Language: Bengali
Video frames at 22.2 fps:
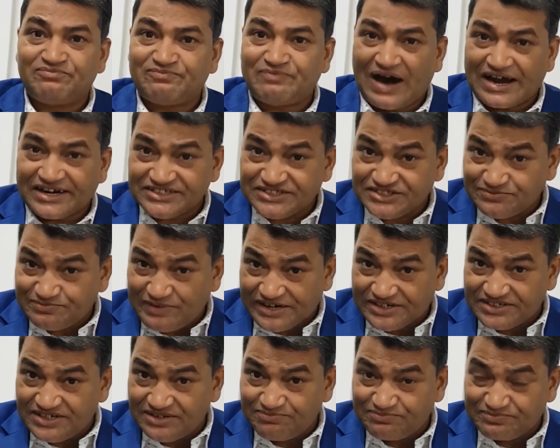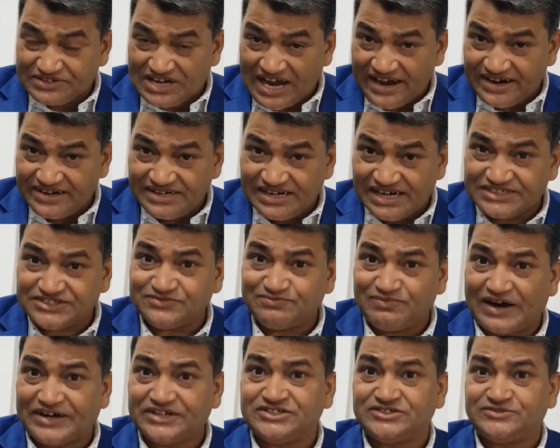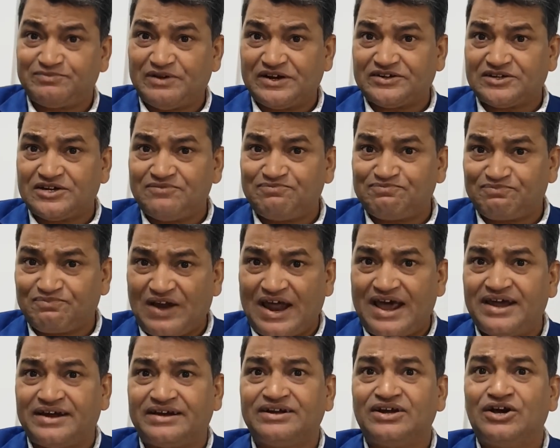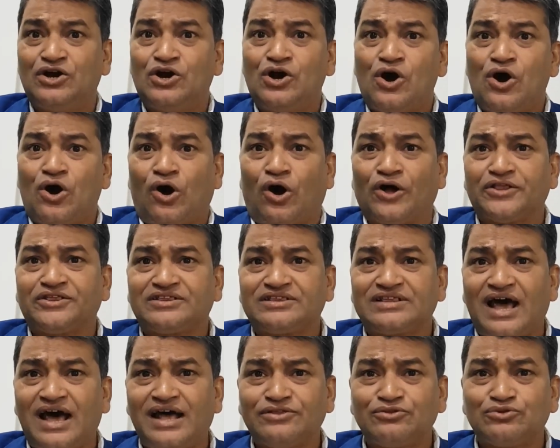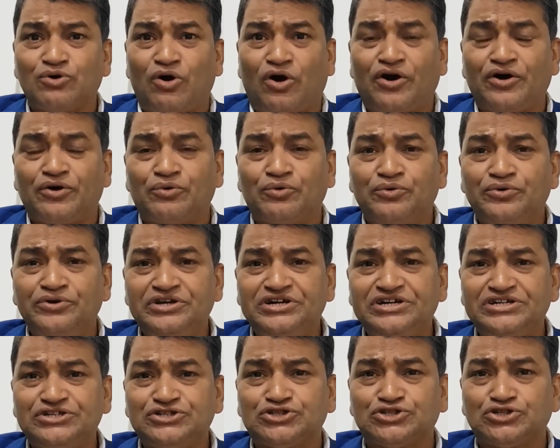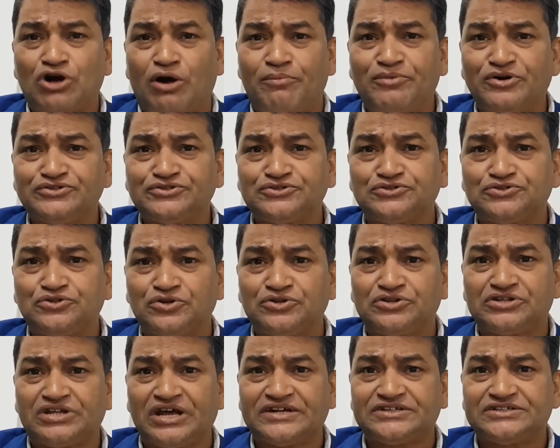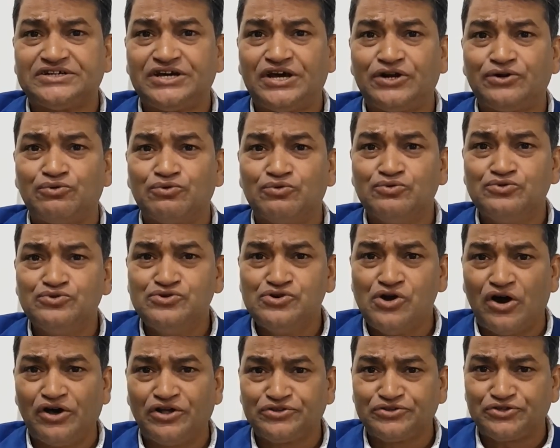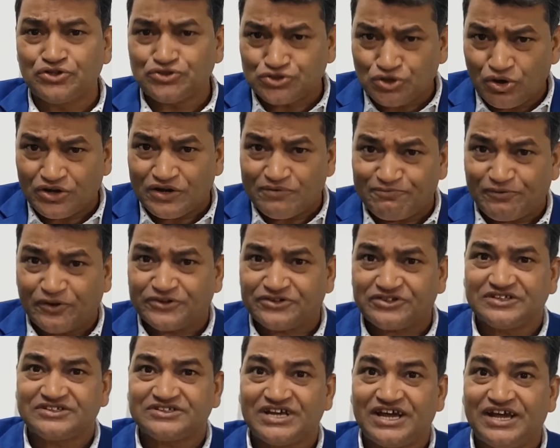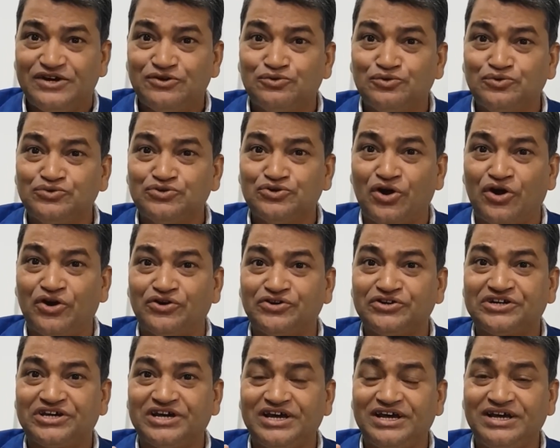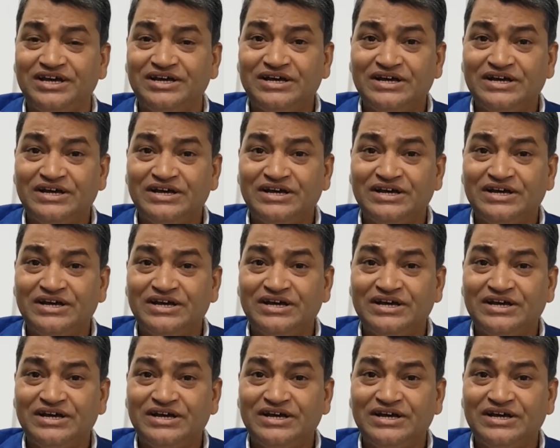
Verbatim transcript: পারসপেক্টিভ টেন ইয়ার্স পারসপেক্টিভ প্ল্যান অর্থাৎ উনি সমস্ত দেশের উন্নয়ন তো চোখে পড়তেছে এই উন্নয়নকে